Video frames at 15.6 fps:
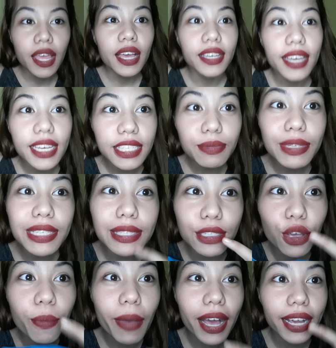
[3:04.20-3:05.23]
Guys, mas
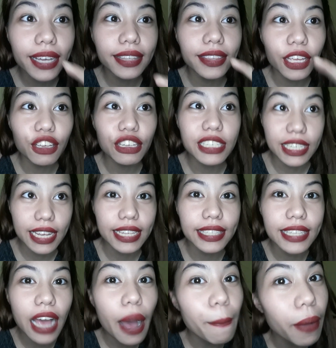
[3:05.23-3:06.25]
gumaganda yung shade
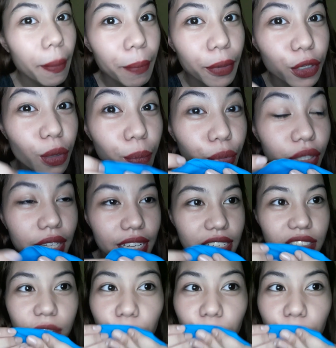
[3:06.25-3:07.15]
niya kapag pinupuna.